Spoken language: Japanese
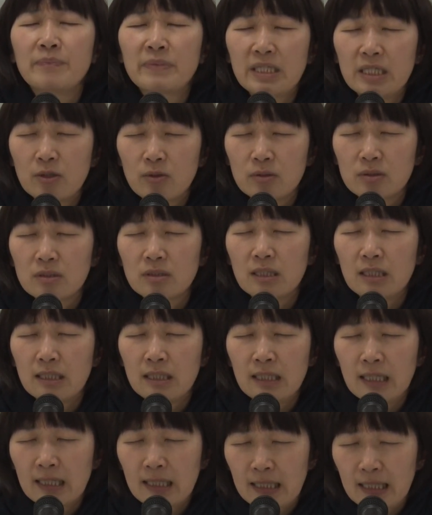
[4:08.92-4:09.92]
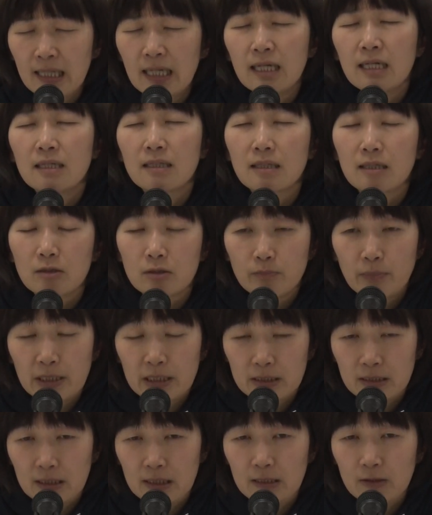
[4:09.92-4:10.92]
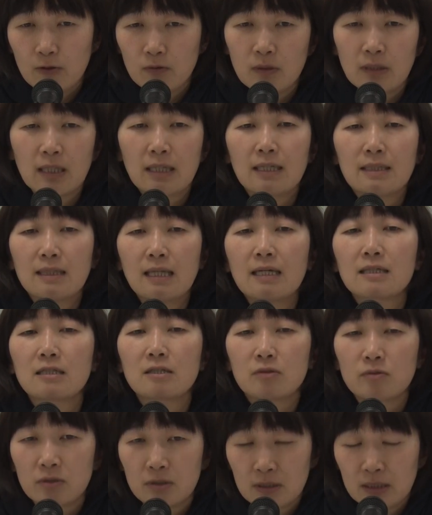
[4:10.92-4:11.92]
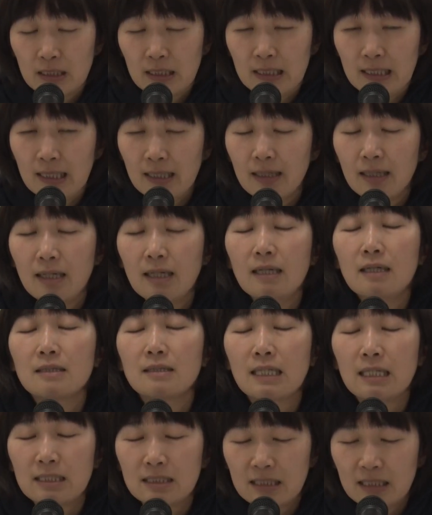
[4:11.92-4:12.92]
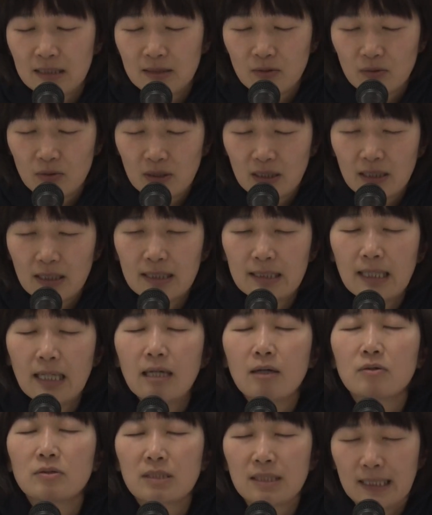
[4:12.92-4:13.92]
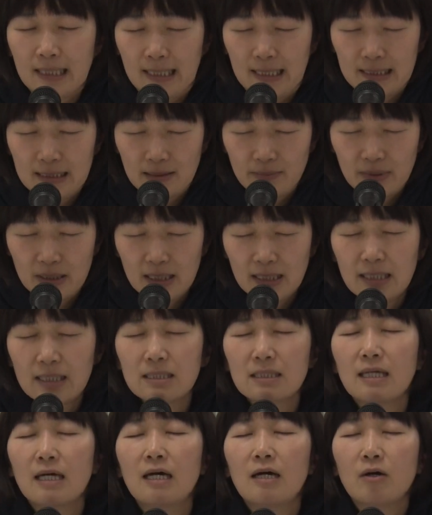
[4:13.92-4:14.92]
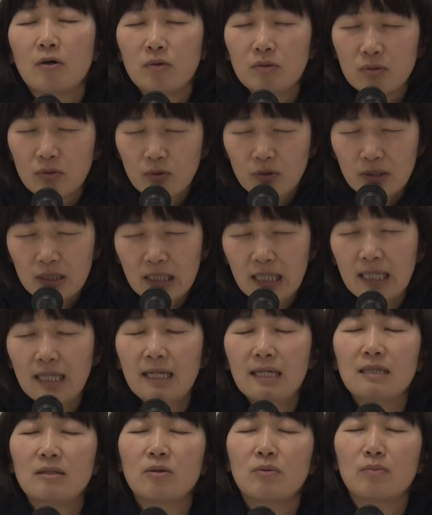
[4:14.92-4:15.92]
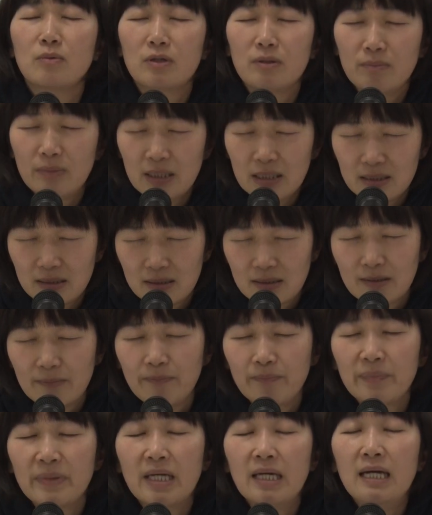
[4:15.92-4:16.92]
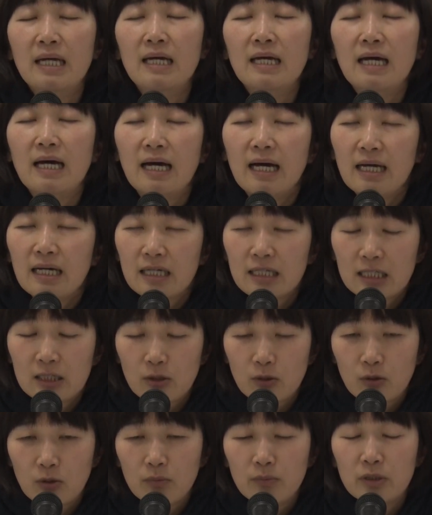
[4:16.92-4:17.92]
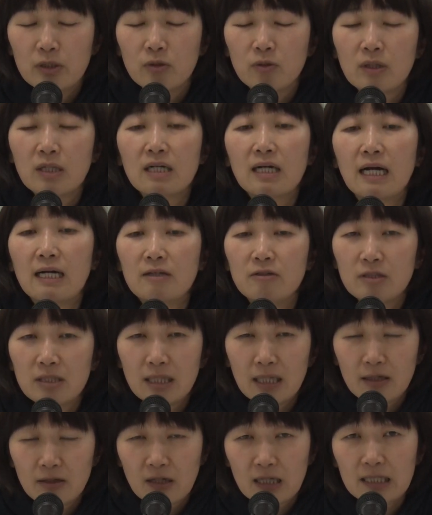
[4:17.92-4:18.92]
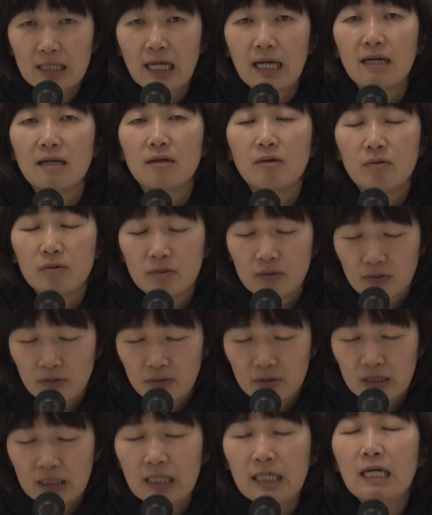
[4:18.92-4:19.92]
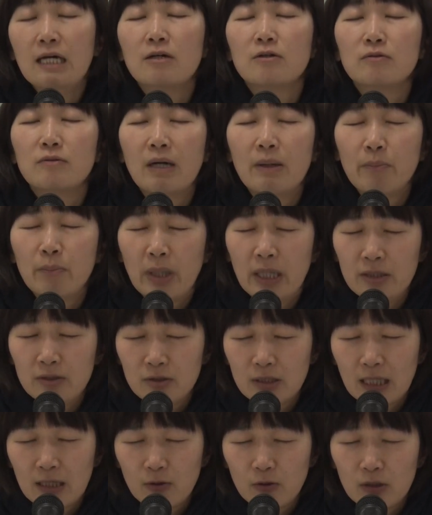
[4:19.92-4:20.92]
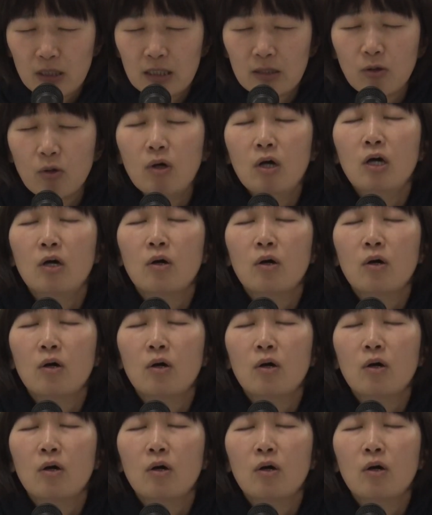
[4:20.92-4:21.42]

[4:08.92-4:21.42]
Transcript: 気をつけながらバスに乗った方、気をつけながら電車に乗った方、お疲れ様です。本当に偉いと思います。人混みの中歩いてる方、本当に不安もあるだろうけど、